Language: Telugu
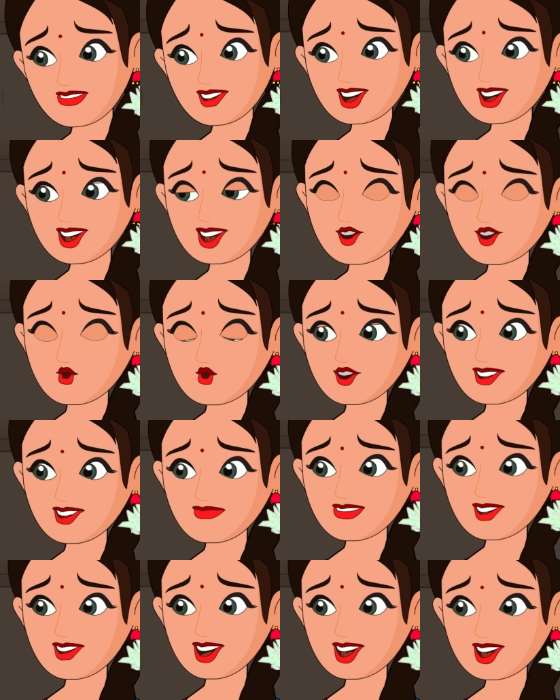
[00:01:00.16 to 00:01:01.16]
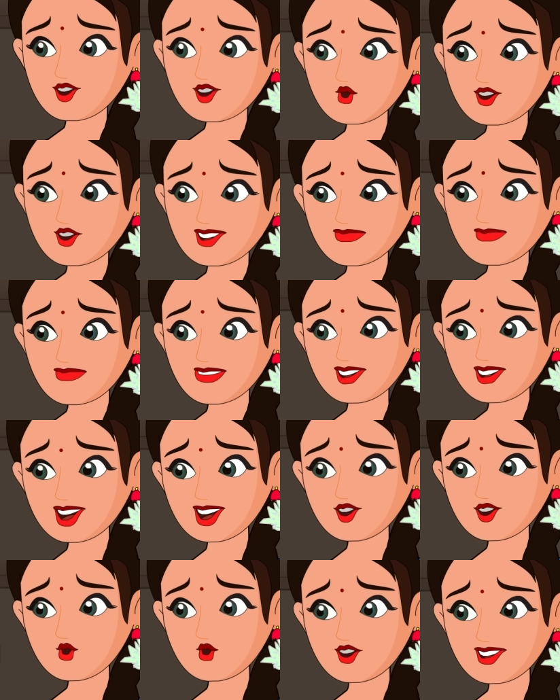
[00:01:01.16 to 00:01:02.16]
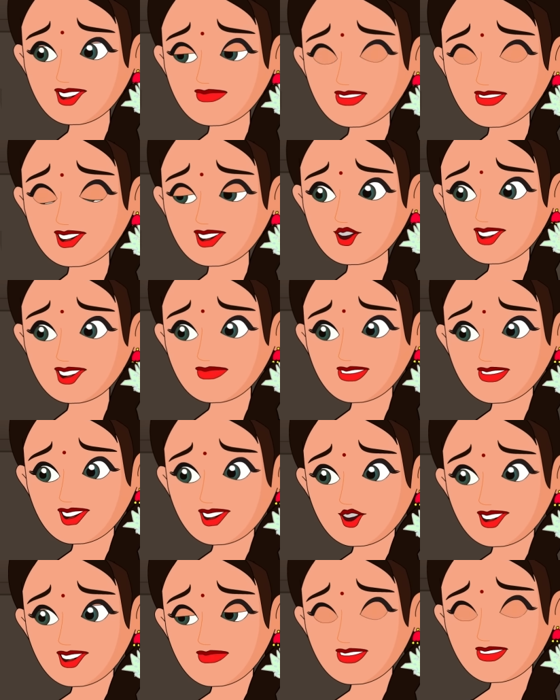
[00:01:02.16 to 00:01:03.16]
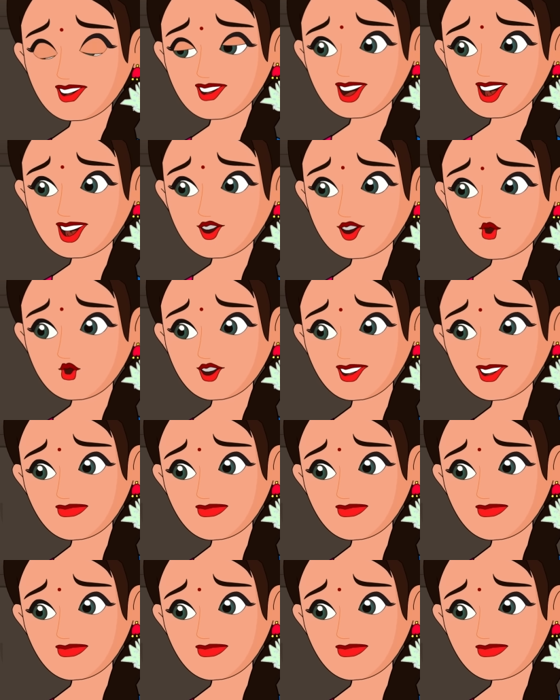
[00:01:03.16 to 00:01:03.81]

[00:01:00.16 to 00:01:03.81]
అంటావు పొద్దున్నుంచి ఏదో ఒకటి తింటూనే ఉన్నావు